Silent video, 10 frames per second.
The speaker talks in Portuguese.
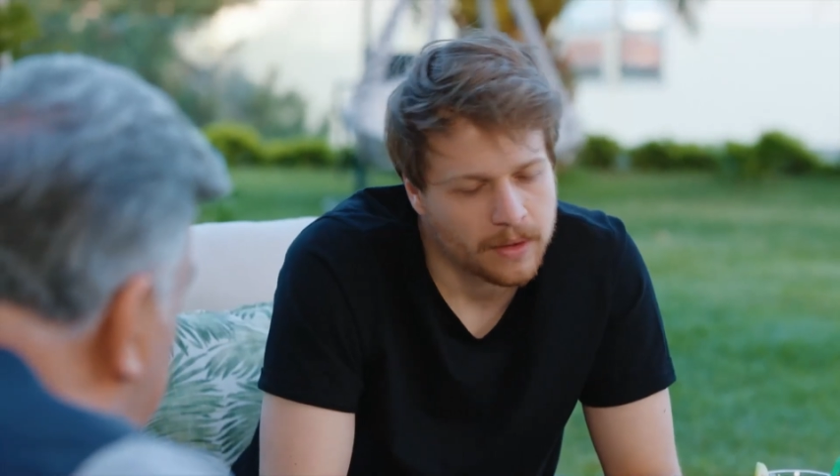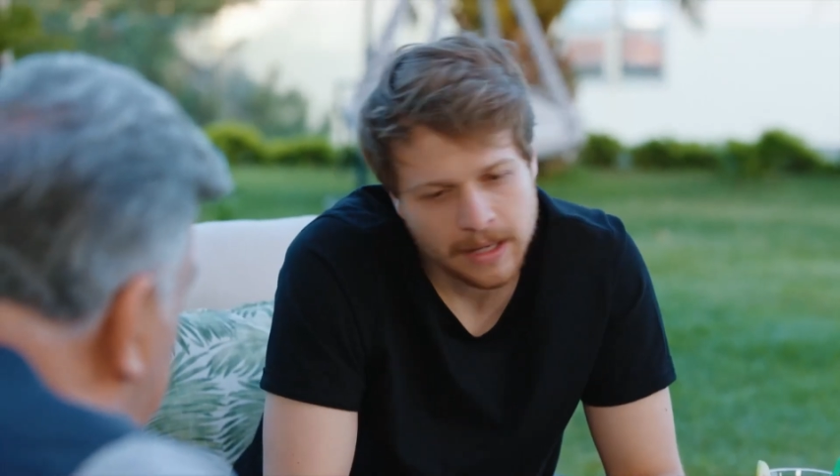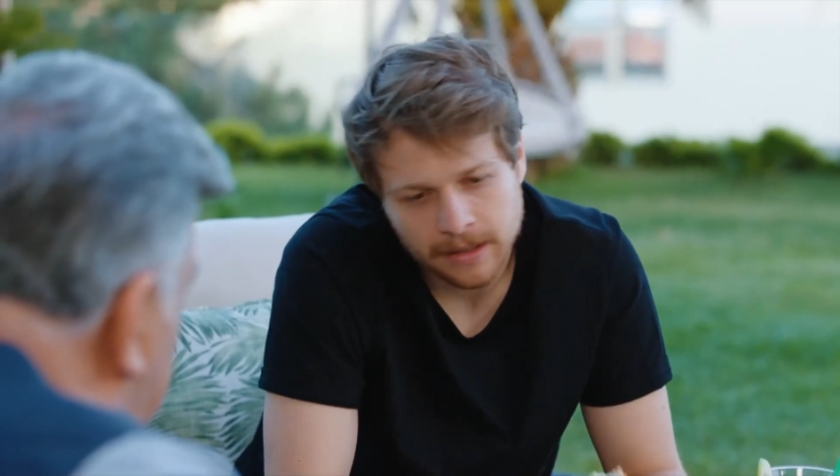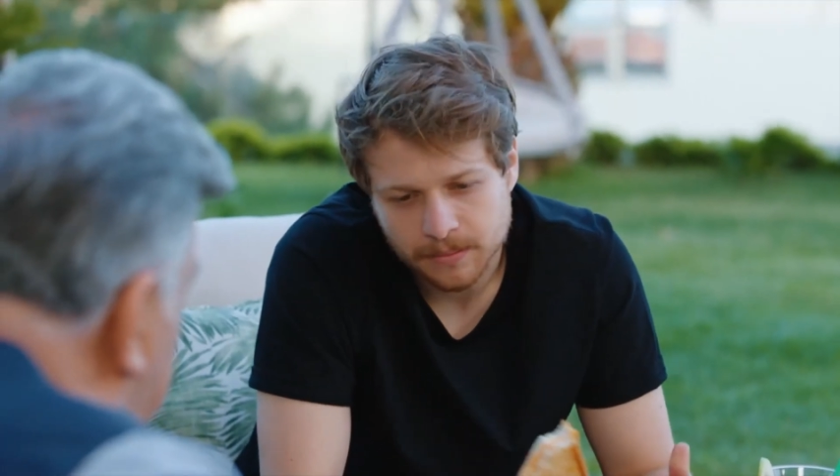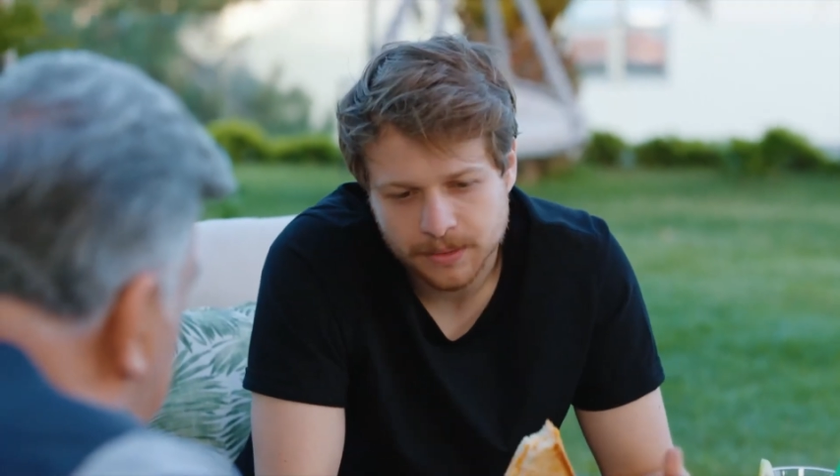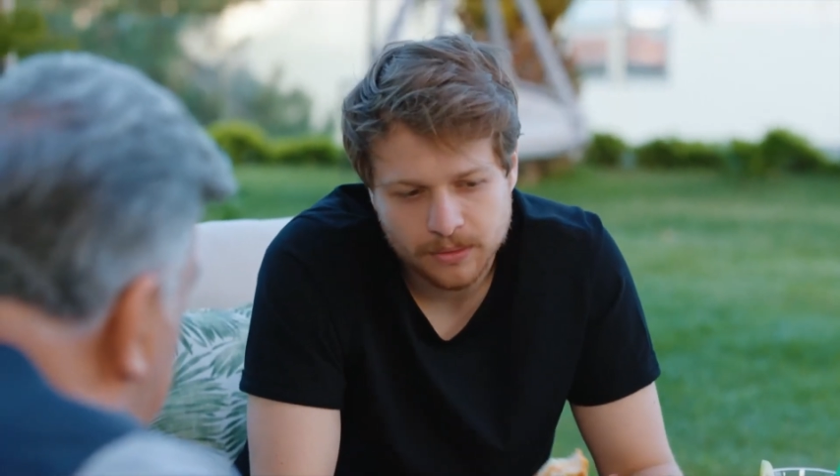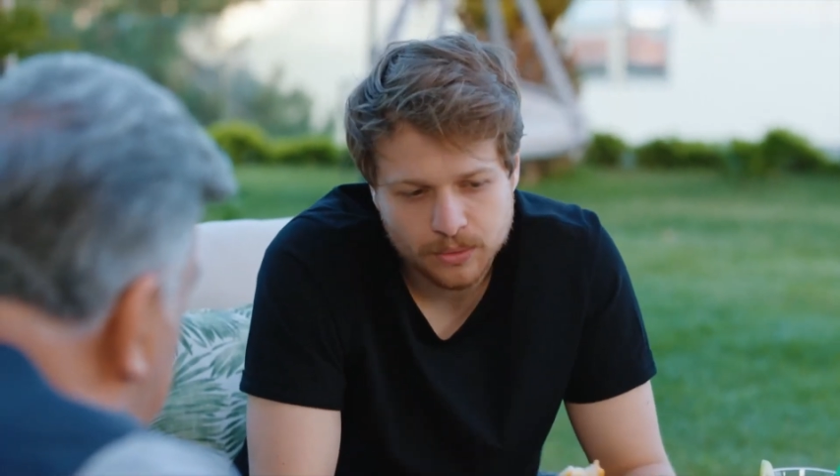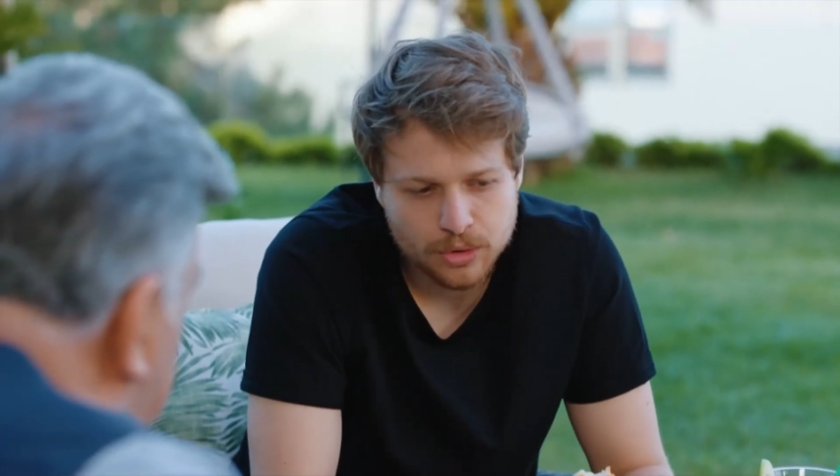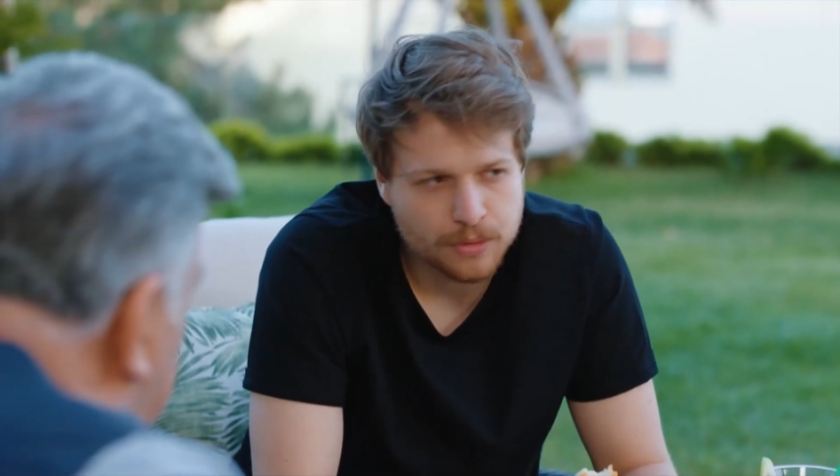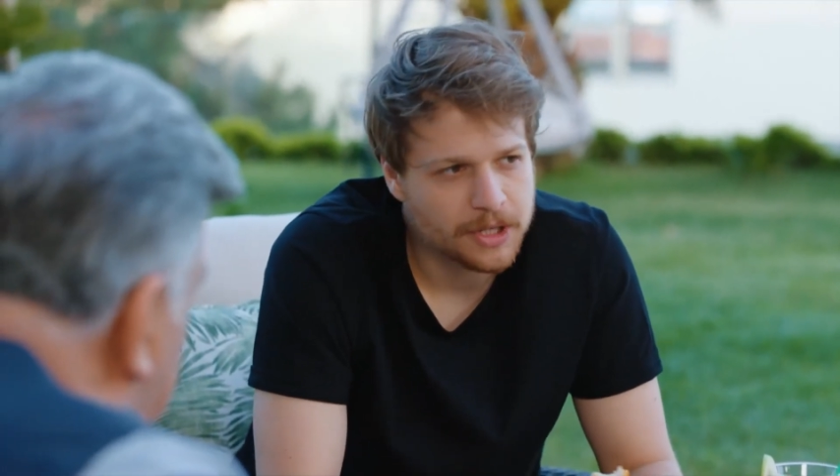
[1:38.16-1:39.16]
Se você
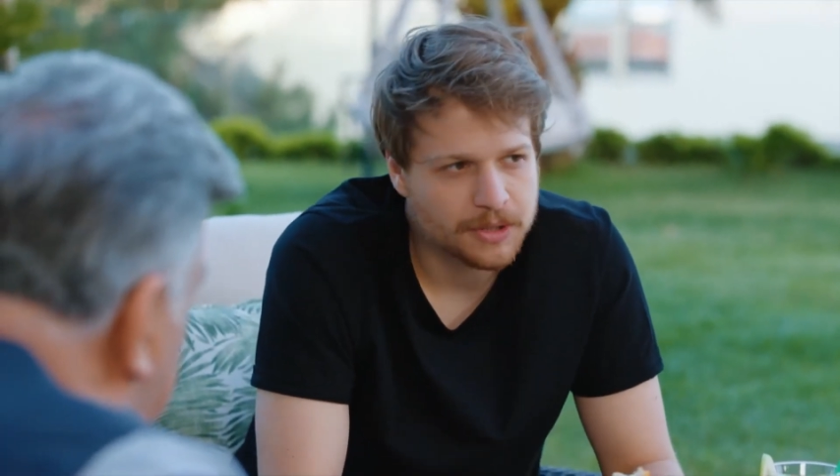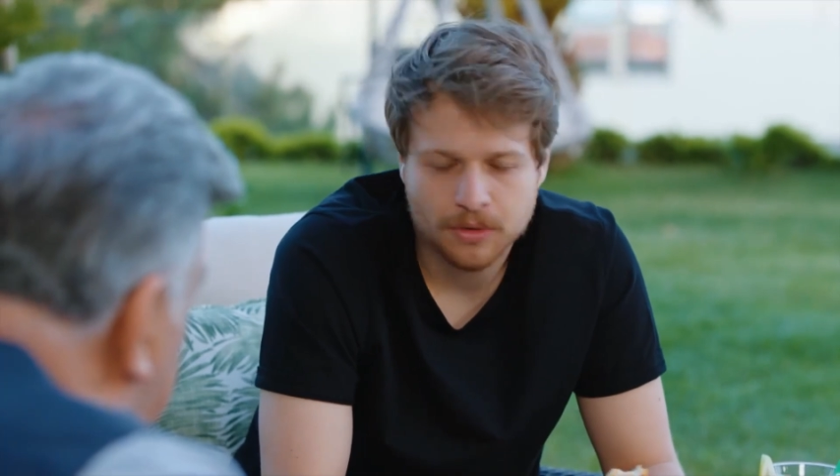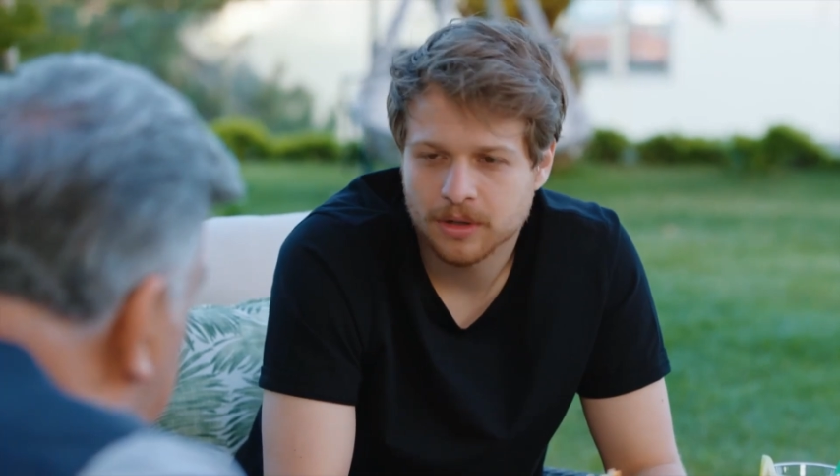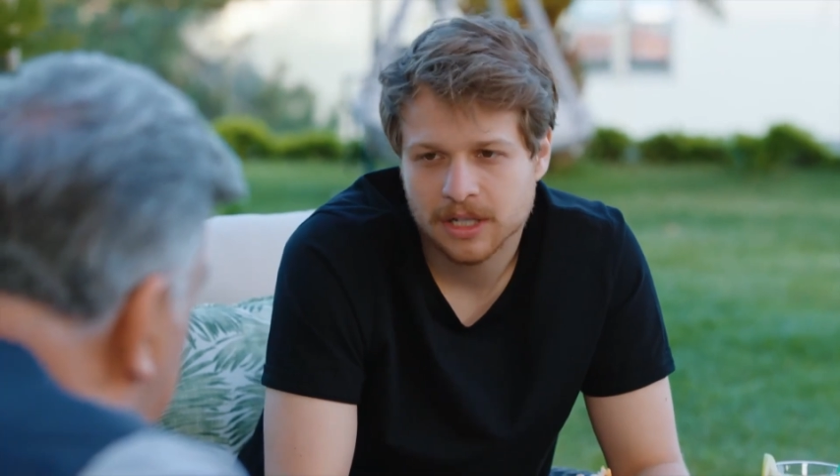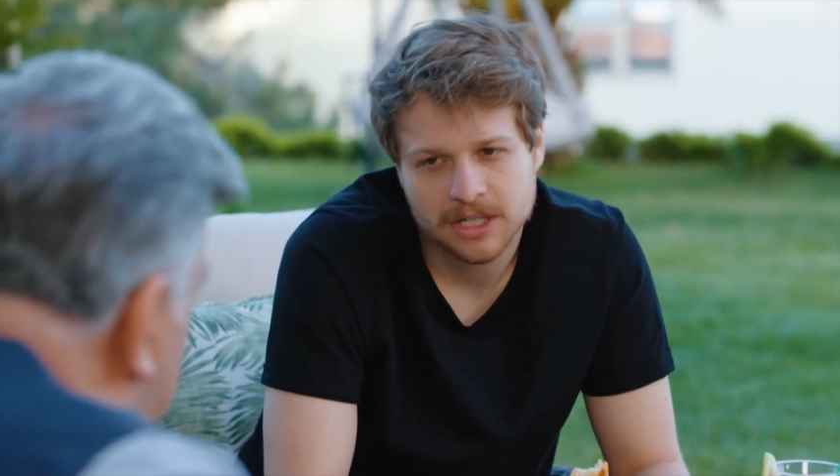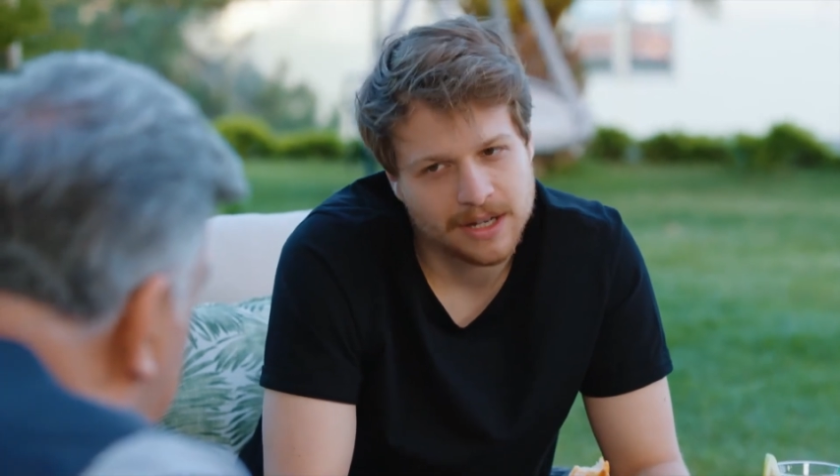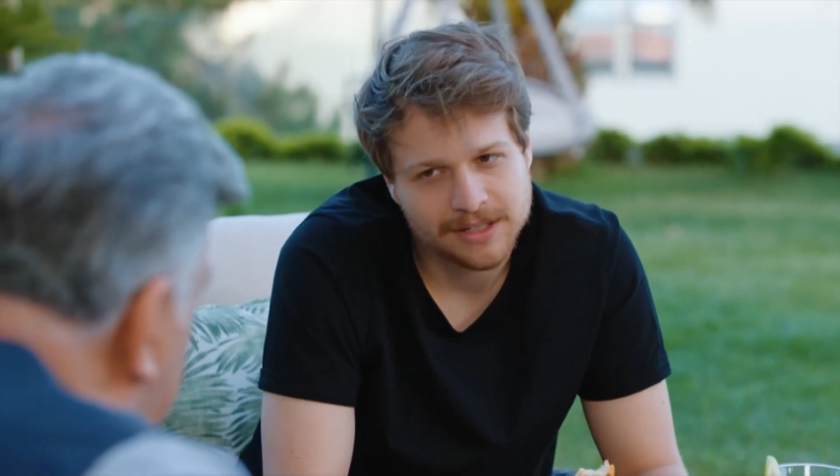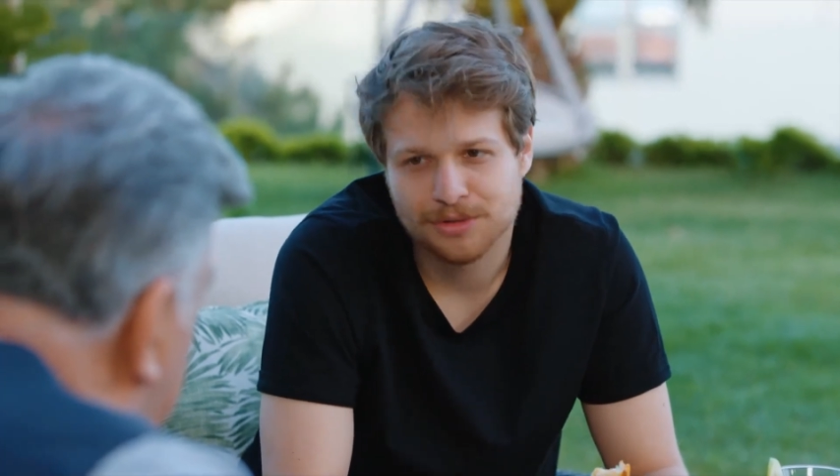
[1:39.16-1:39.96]
emprestar uma graninha